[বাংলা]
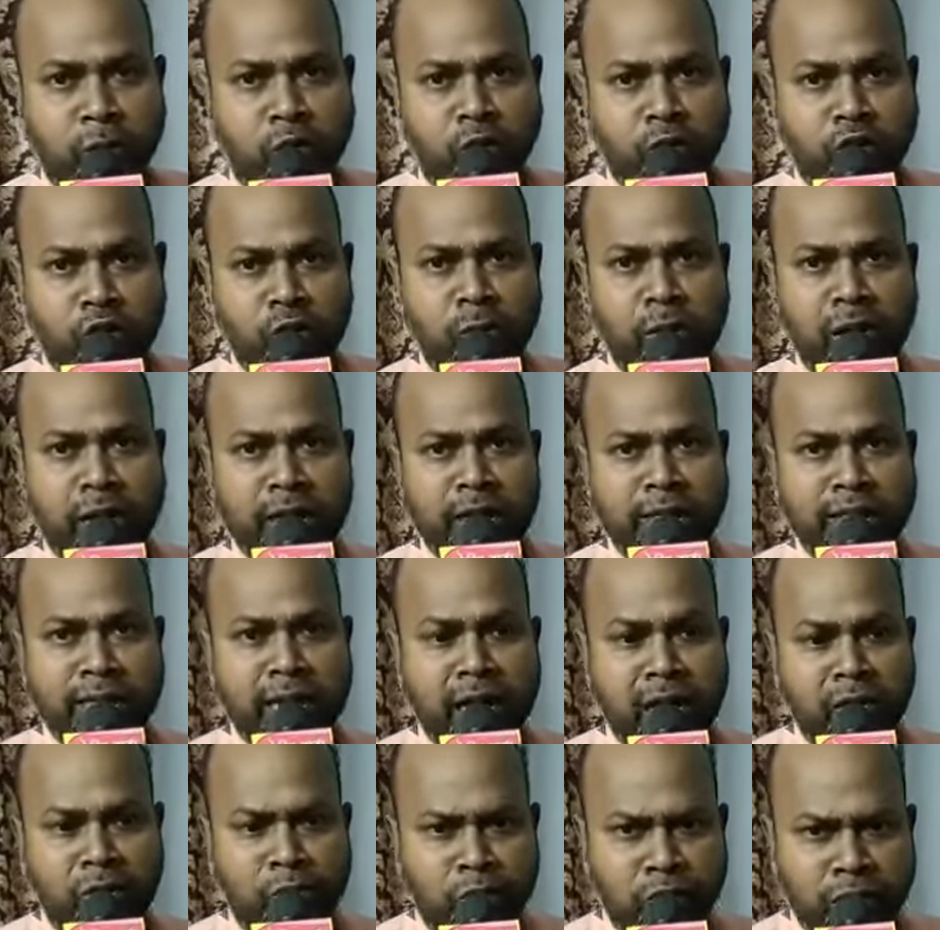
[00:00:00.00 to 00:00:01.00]
ভগবান
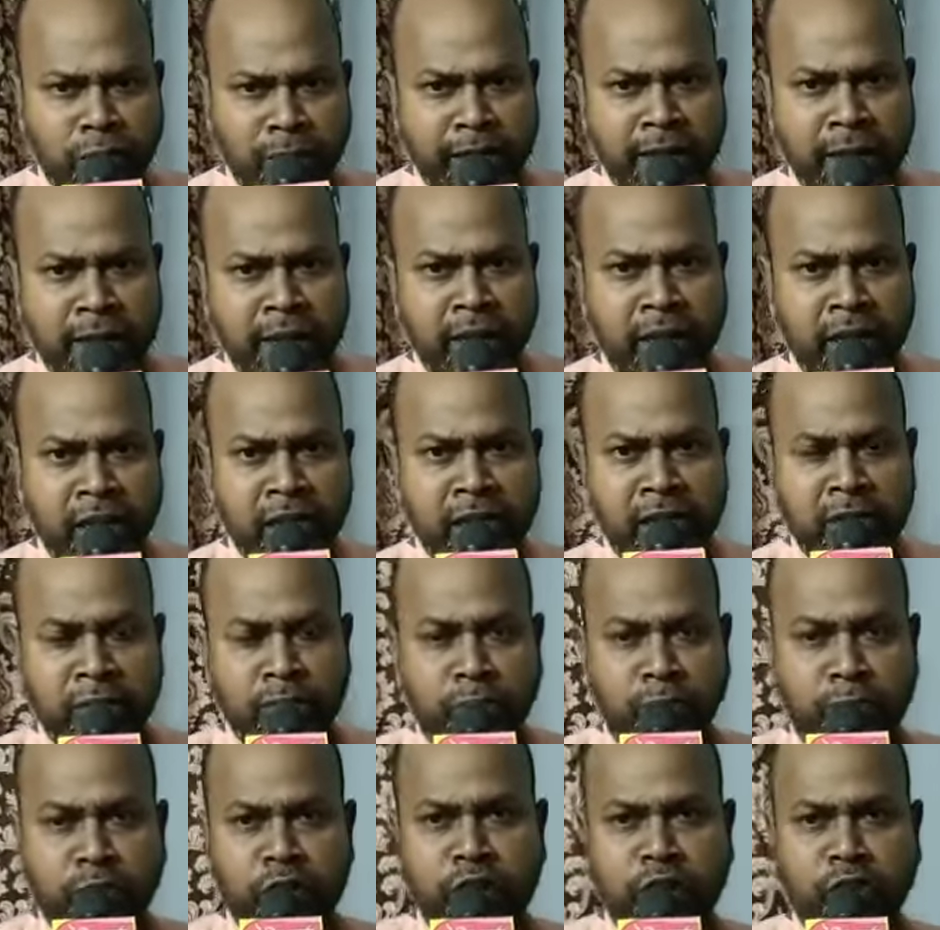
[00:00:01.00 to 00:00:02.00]
যা করবে
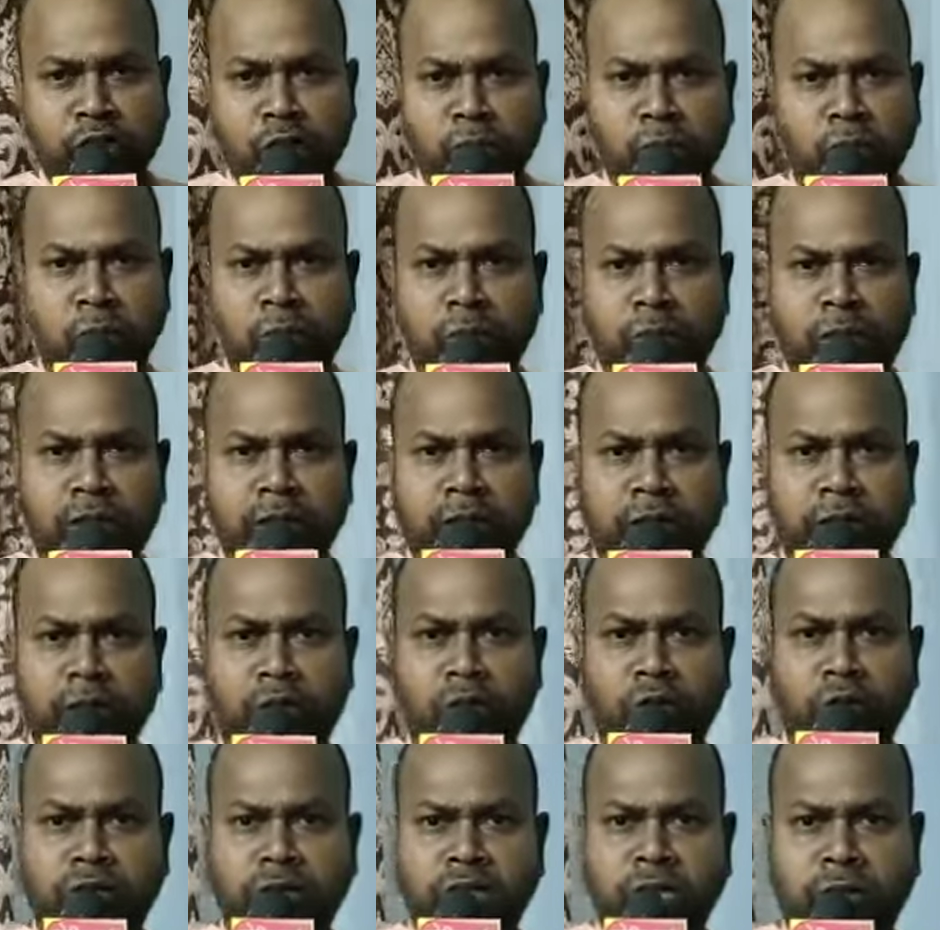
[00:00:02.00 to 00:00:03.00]
বিশ্ব ব্রহ্মাণ্ডের
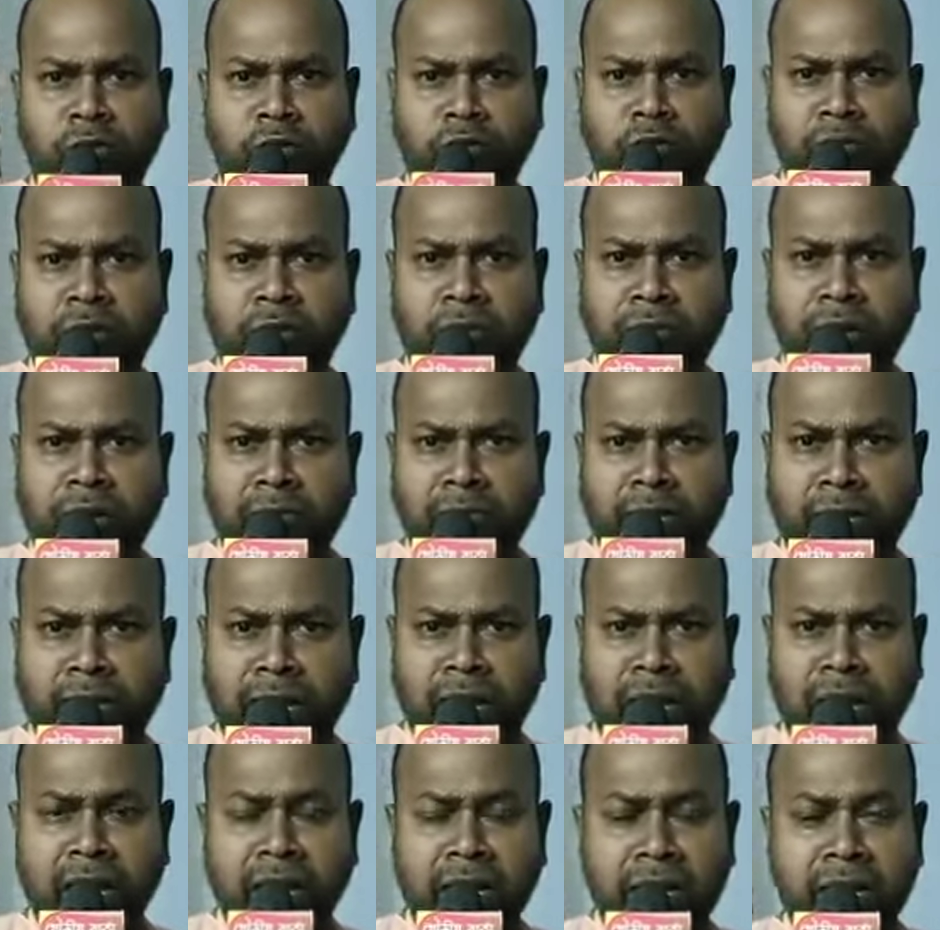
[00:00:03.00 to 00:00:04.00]
লোক সে করতে পারবে
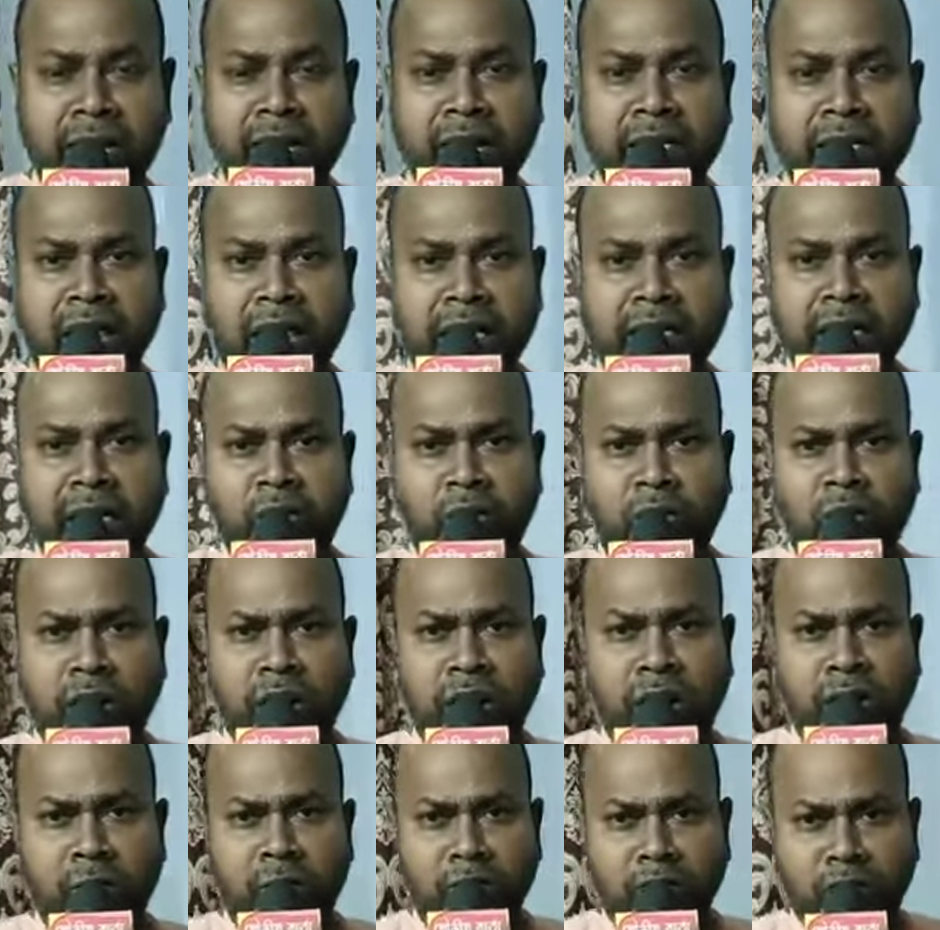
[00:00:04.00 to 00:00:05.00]
না তাকে
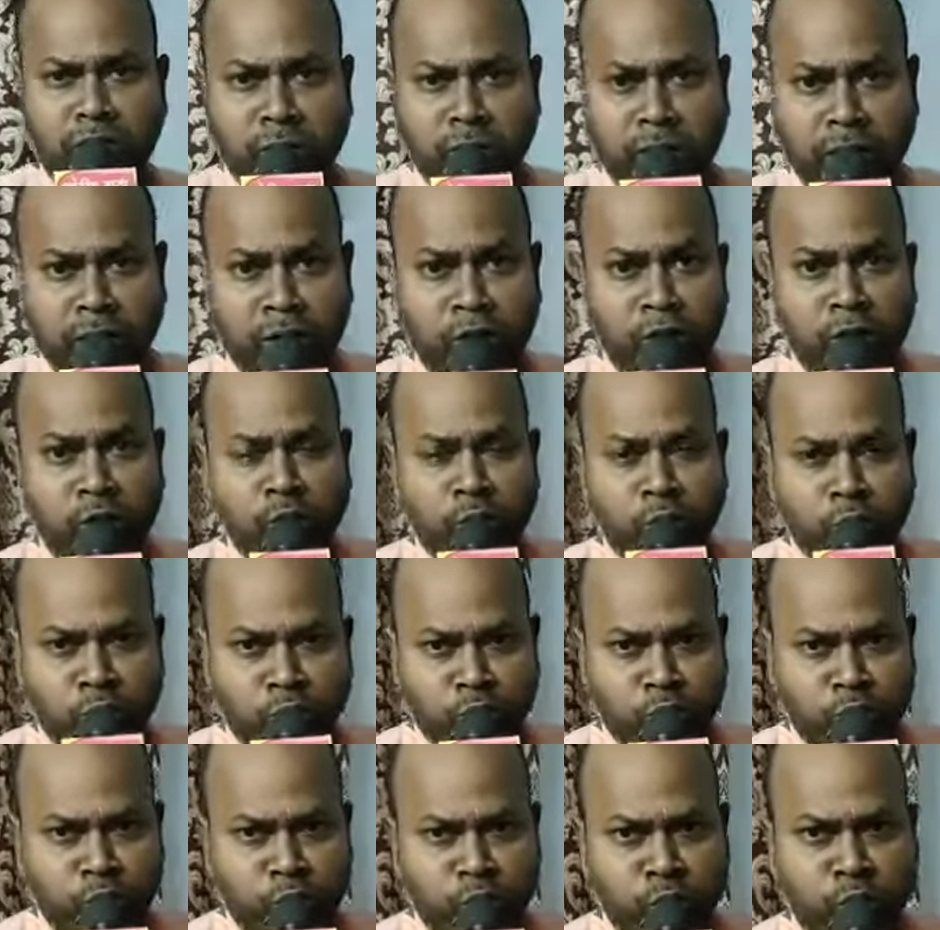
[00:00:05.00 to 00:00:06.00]
ভোলায় ভগবান
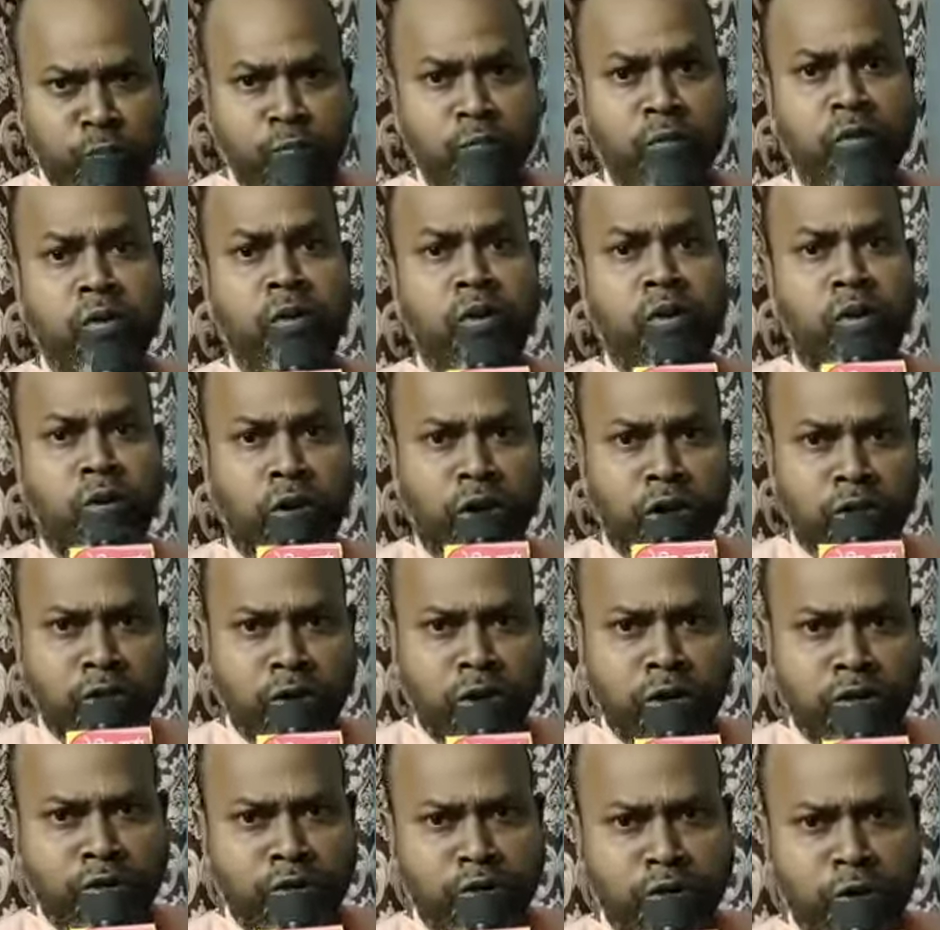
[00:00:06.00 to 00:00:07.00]
কর্তুম
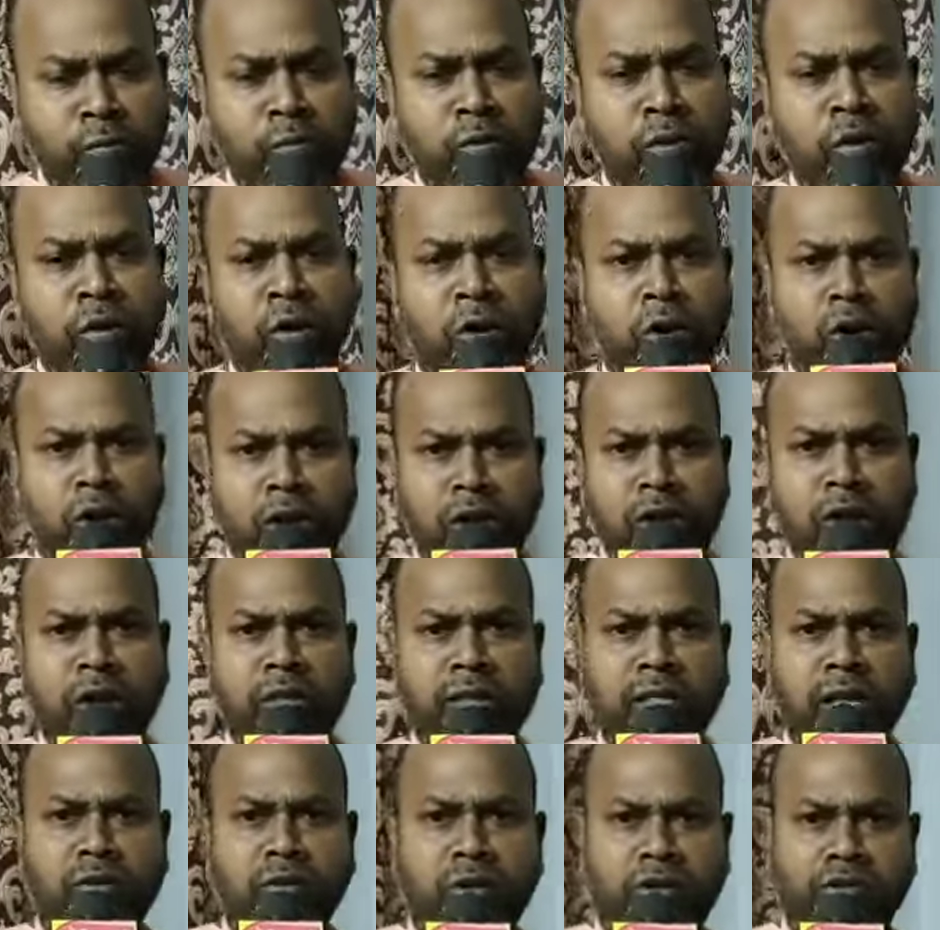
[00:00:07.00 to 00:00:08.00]
অকর্তুম
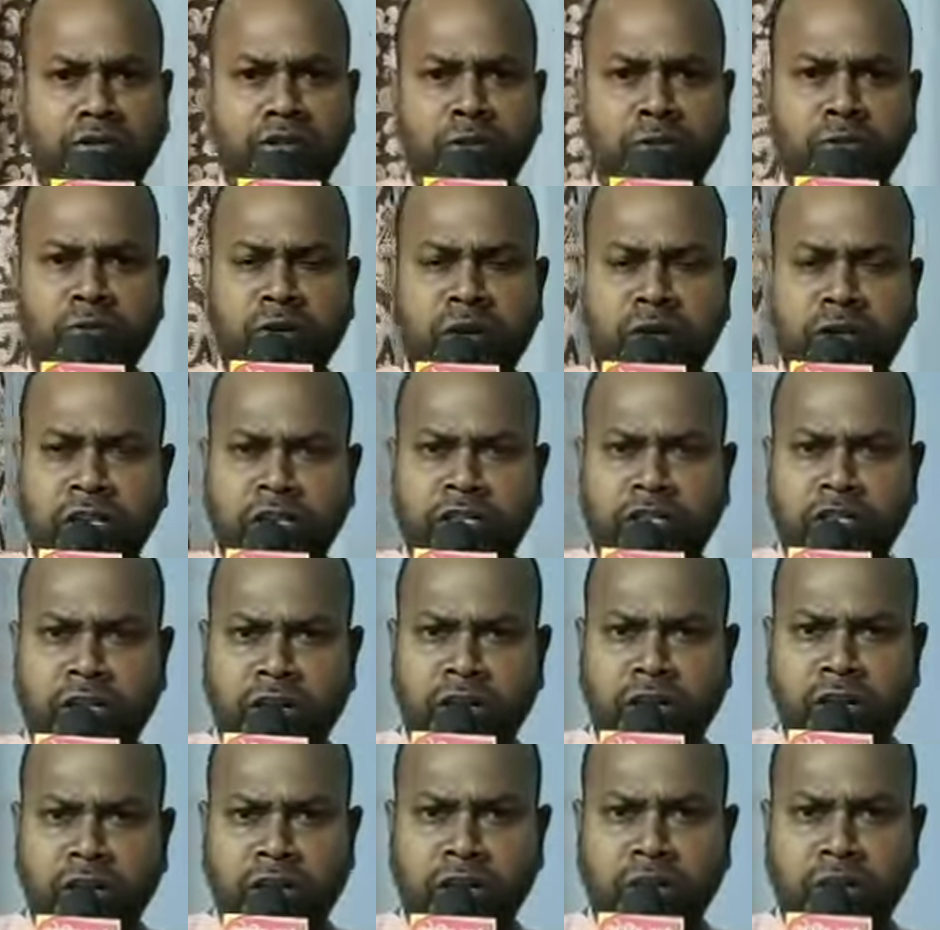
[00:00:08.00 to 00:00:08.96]
অন্যতা কর্তুম ঈশ্বর